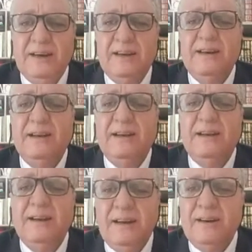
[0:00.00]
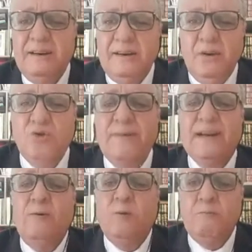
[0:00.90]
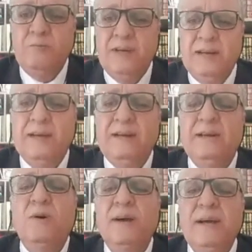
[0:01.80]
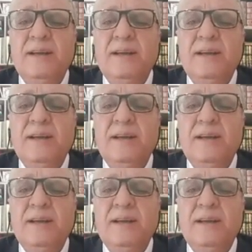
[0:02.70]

الحكومات الاوروبيه لانه